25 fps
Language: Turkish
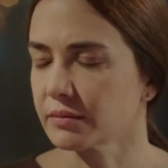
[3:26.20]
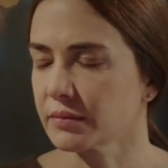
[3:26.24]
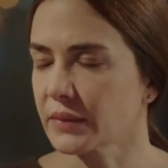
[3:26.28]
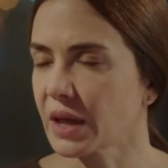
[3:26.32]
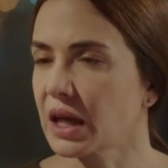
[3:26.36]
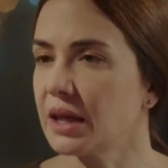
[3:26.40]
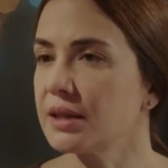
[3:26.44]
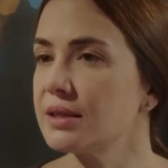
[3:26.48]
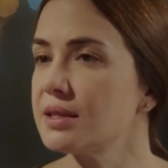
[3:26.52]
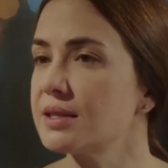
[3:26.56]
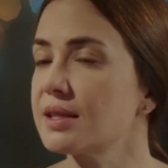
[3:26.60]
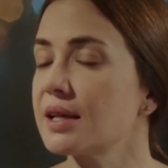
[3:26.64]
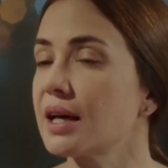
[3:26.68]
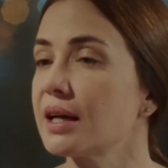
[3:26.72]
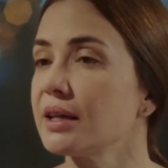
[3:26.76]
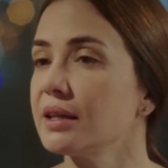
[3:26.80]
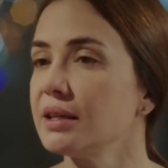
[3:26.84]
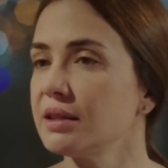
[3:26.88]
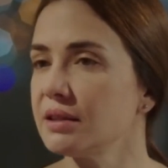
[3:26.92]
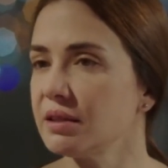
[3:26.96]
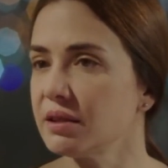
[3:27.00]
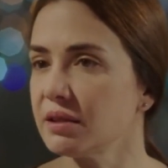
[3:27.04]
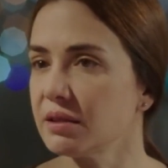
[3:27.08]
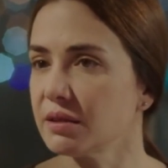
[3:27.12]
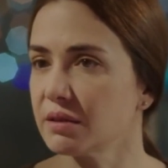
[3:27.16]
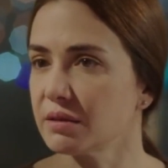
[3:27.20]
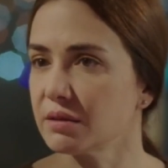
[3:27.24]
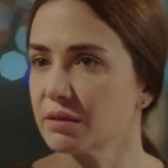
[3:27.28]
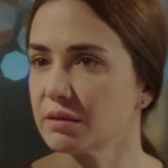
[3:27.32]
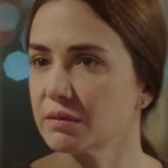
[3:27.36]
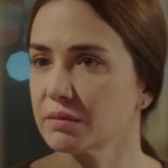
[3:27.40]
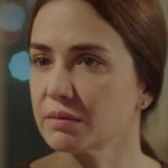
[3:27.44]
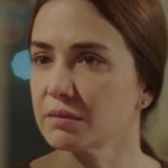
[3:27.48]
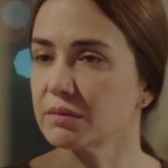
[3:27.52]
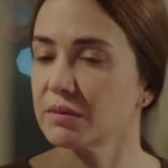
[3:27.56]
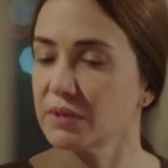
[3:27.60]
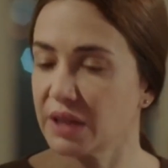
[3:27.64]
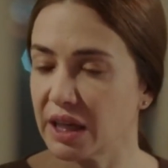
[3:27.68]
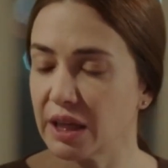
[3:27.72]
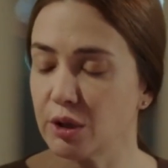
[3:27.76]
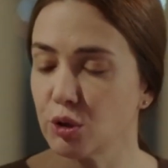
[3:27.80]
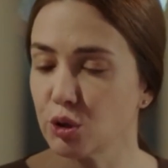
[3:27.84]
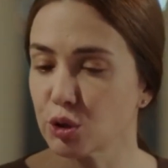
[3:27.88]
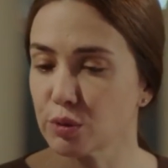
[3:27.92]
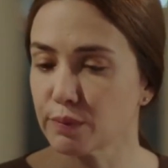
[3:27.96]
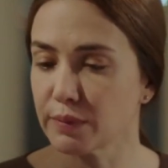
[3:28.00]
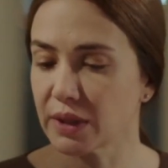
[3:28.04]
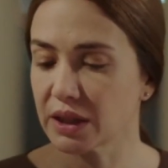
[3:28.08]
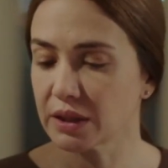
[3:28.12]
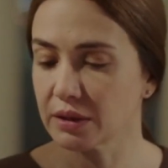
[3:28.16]
Hadi sen git.
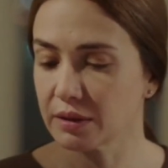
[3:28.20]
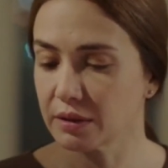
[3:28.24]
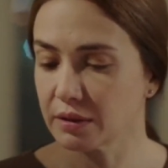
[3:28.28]
Geliyorum ben.